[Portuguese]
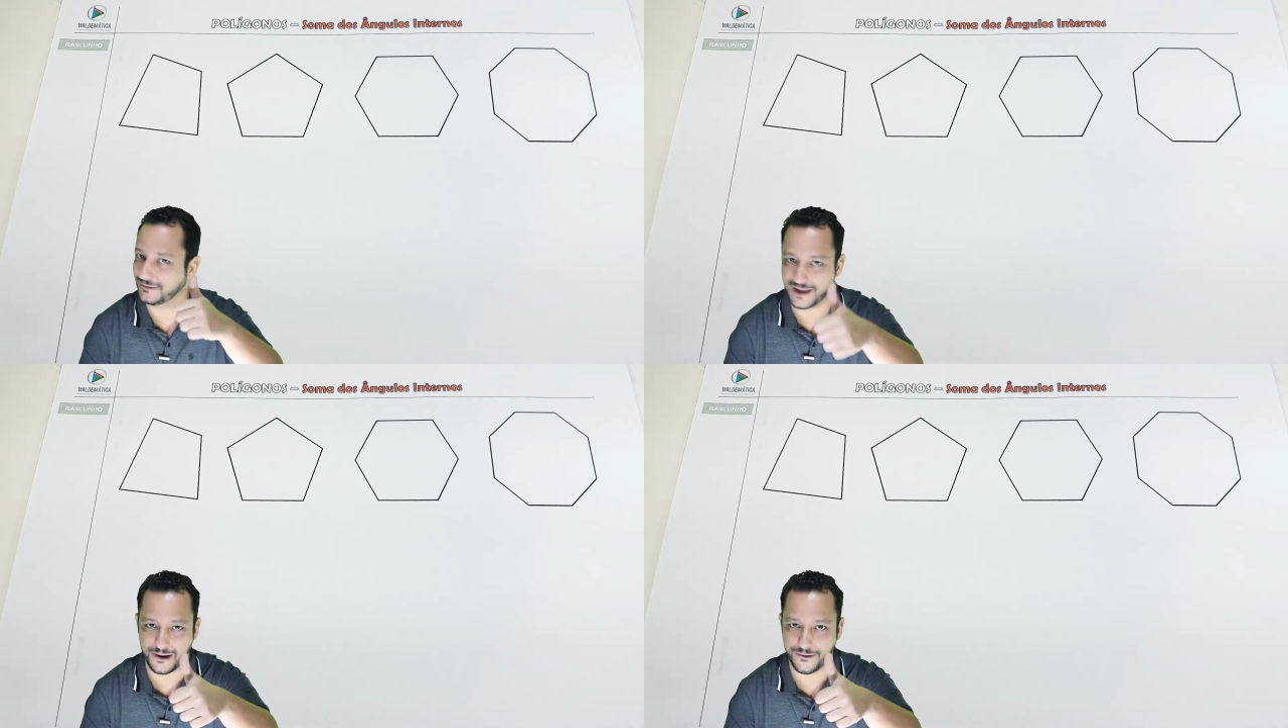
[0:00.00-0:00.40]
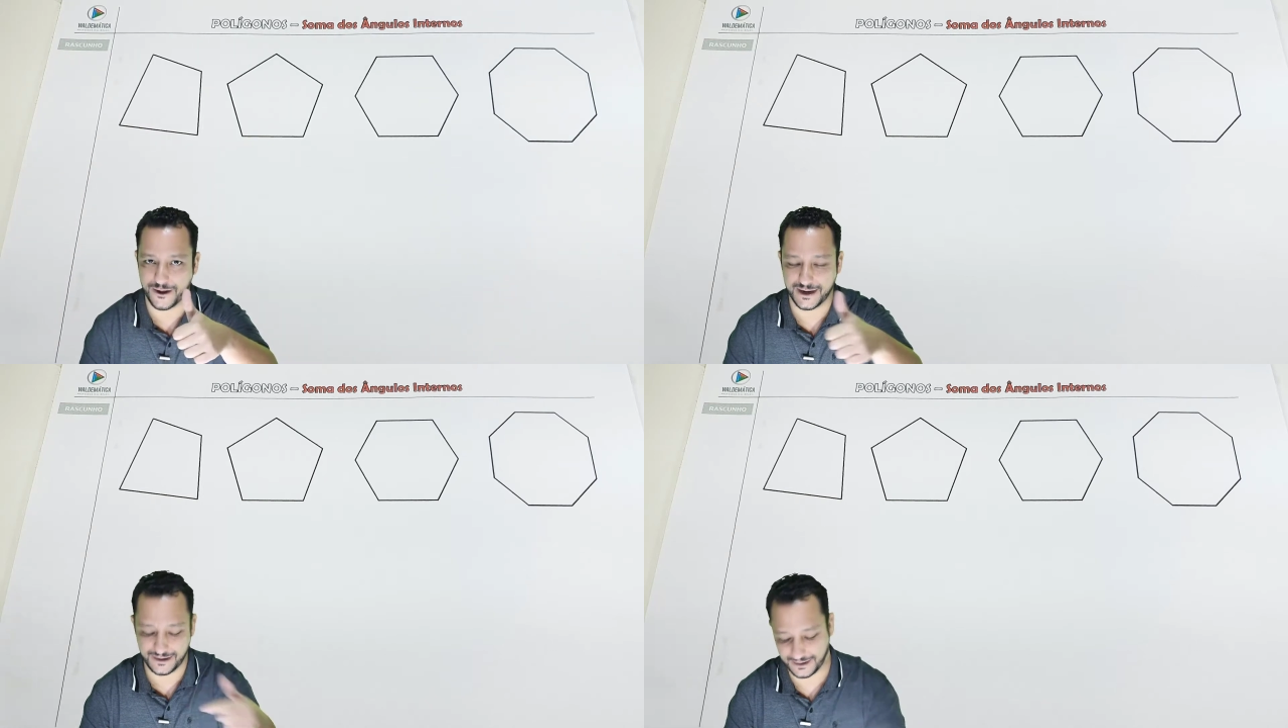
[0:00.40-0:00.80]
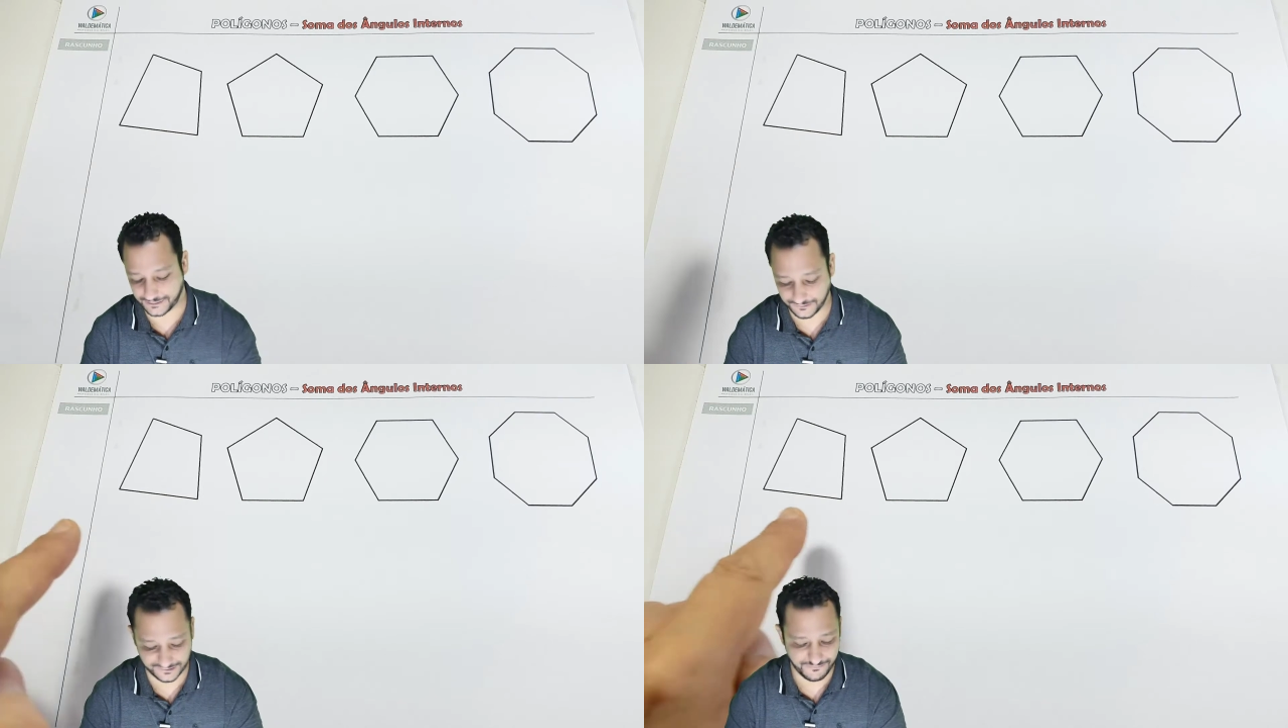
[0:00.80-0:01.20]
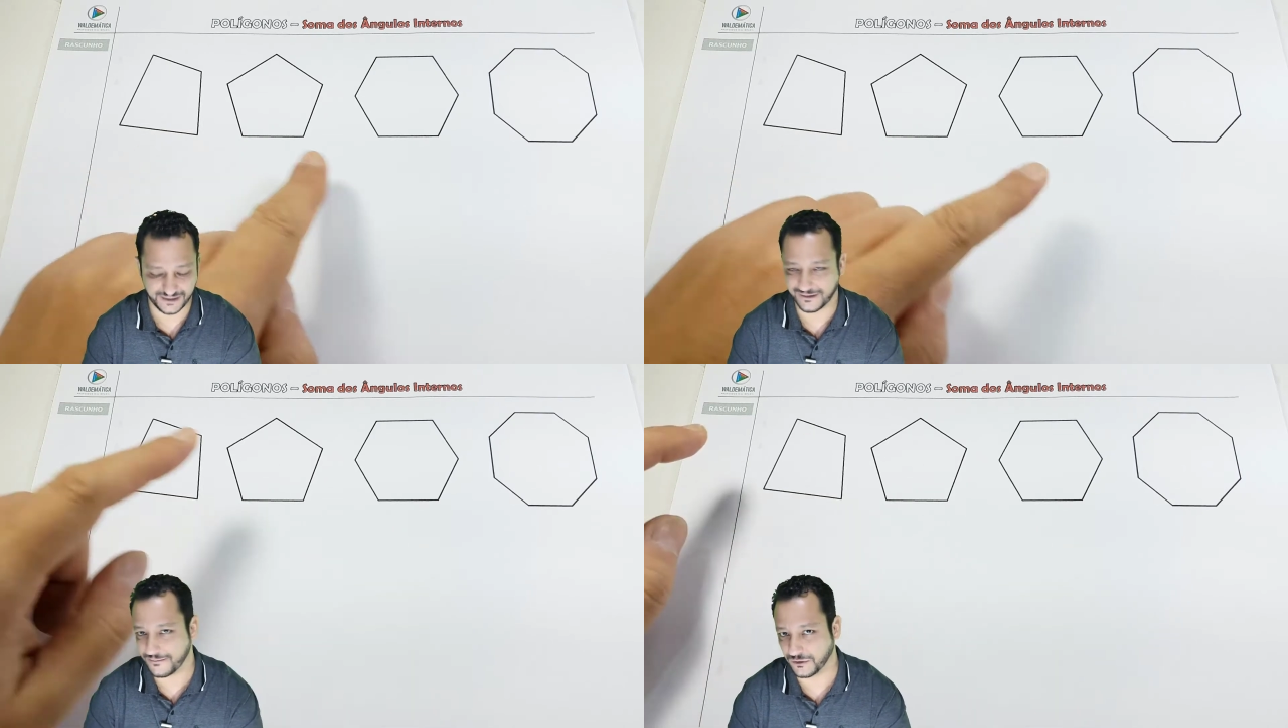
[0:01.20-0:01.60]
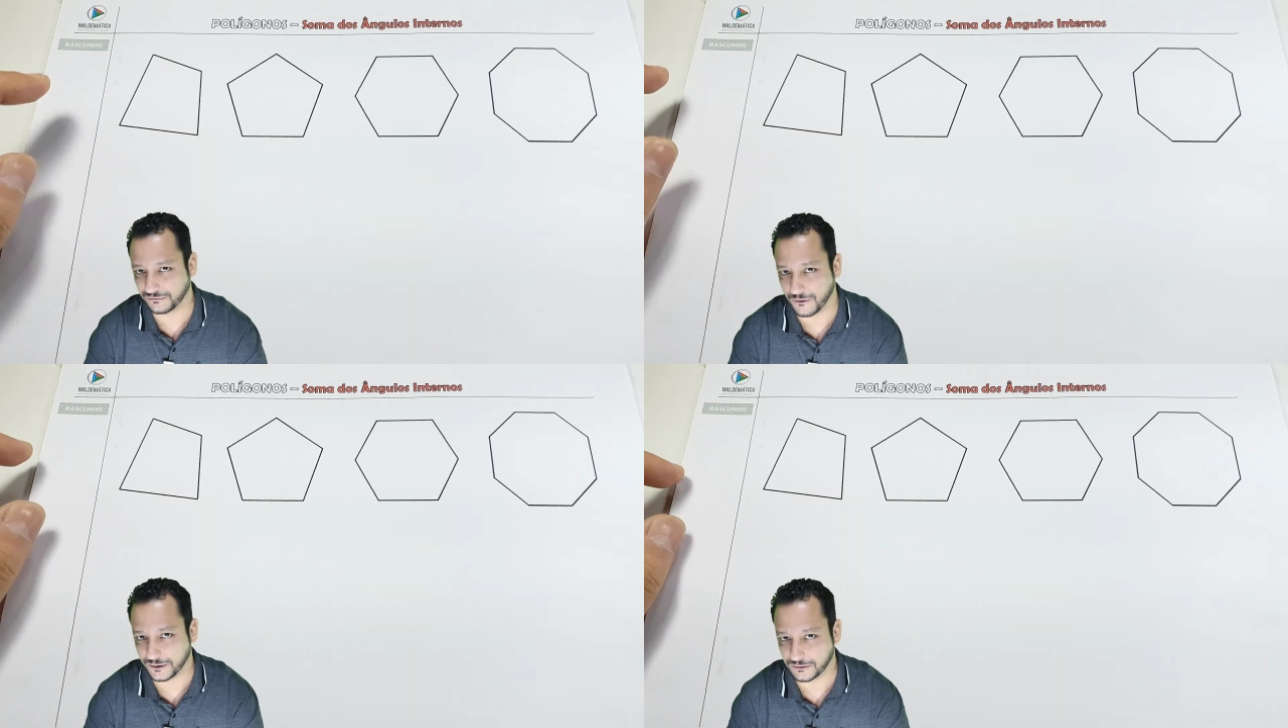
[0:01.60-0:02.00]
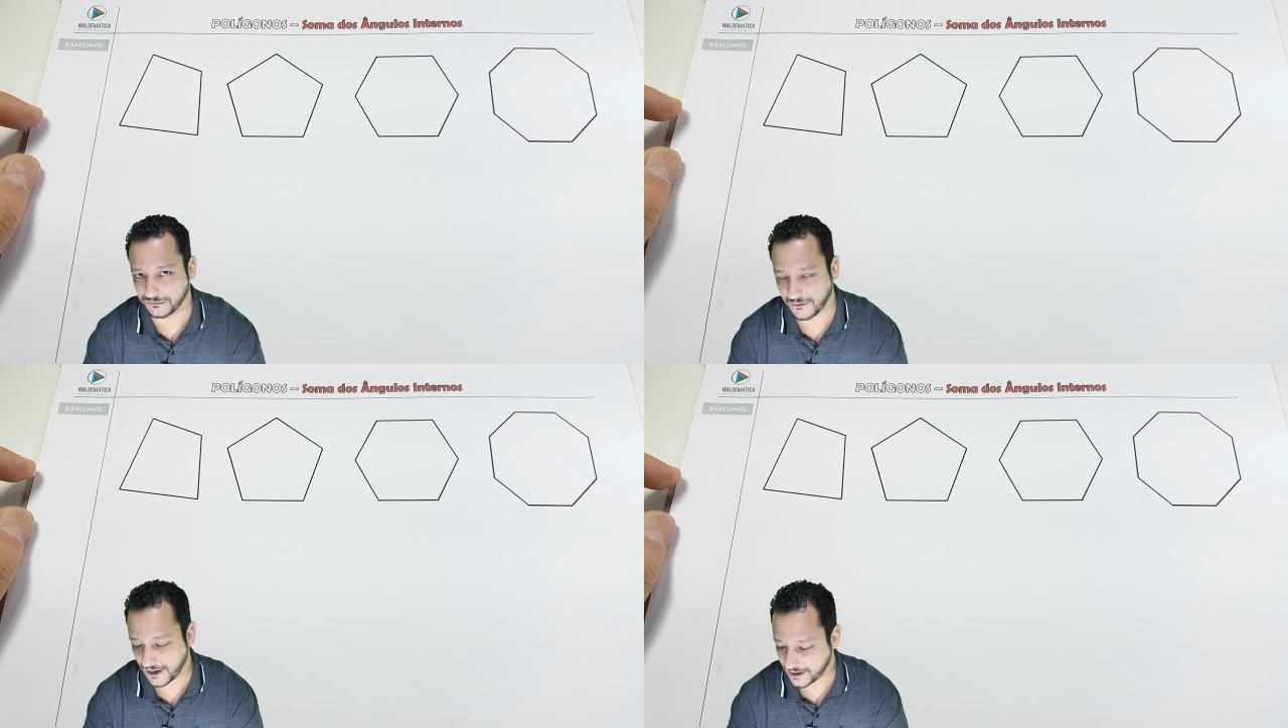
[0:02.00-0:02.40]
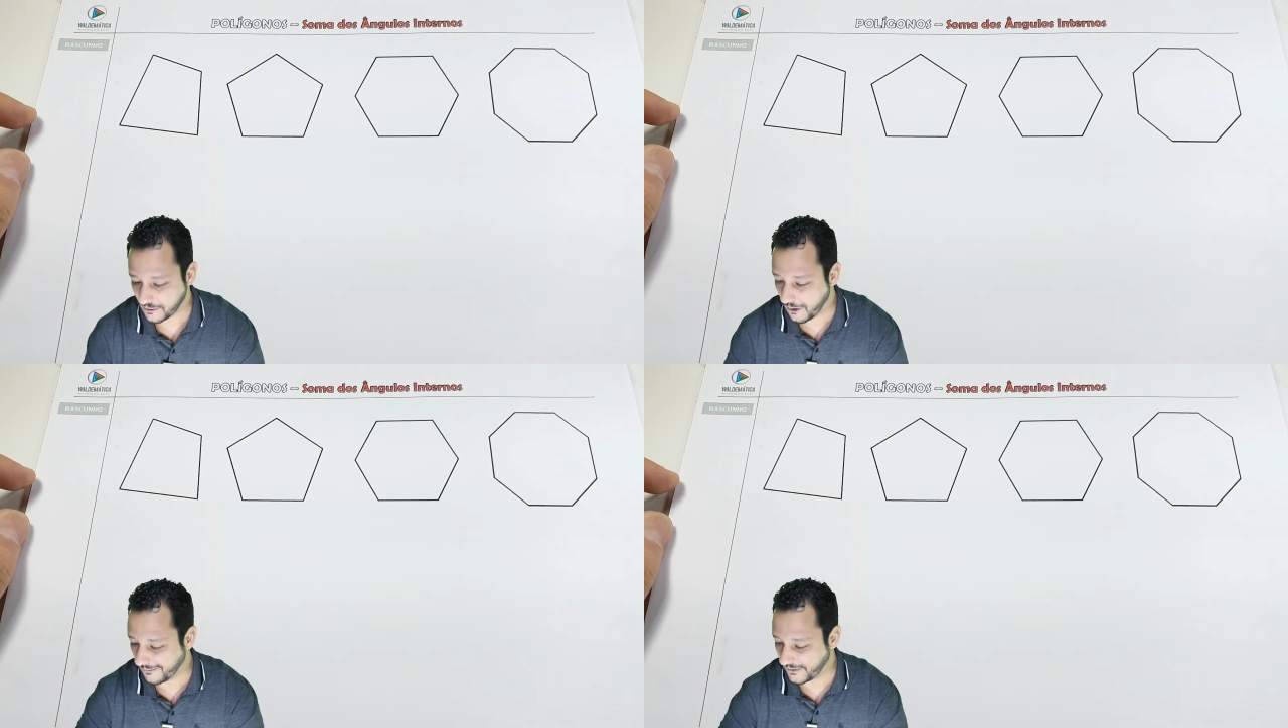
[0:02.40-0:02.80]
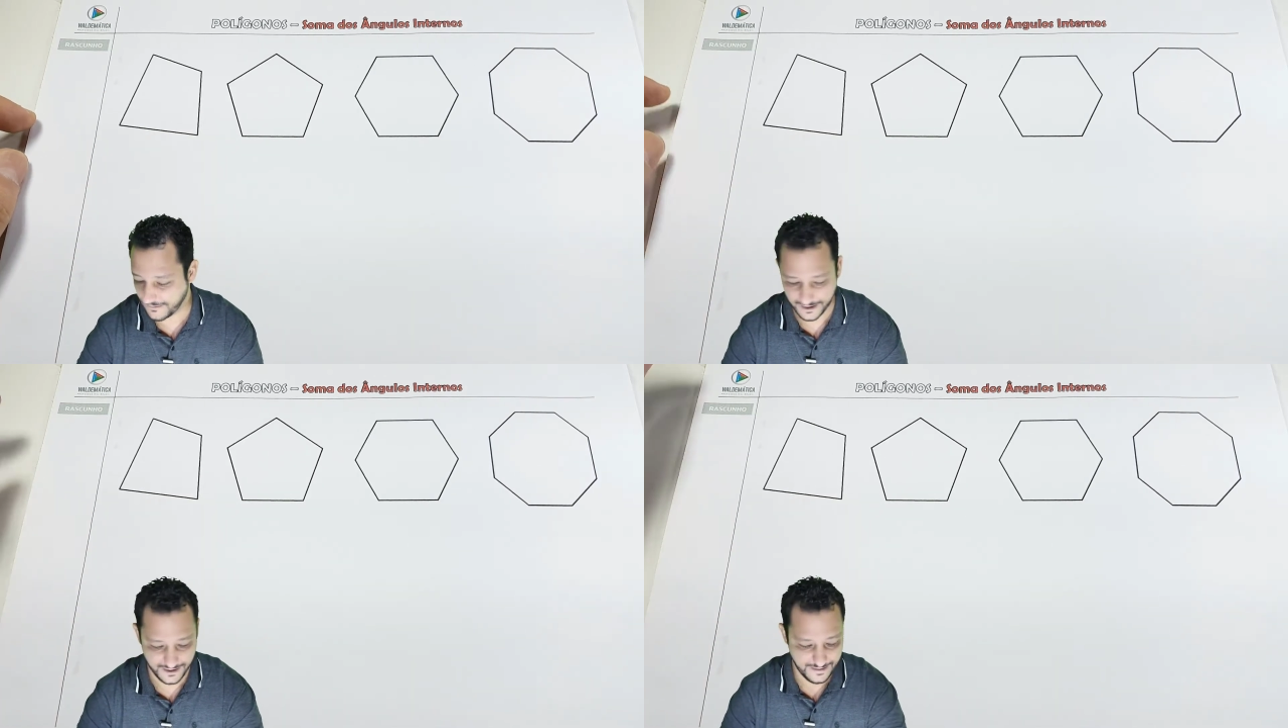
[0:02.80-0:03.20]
Da hora, então você vai saber os outros. Olha como.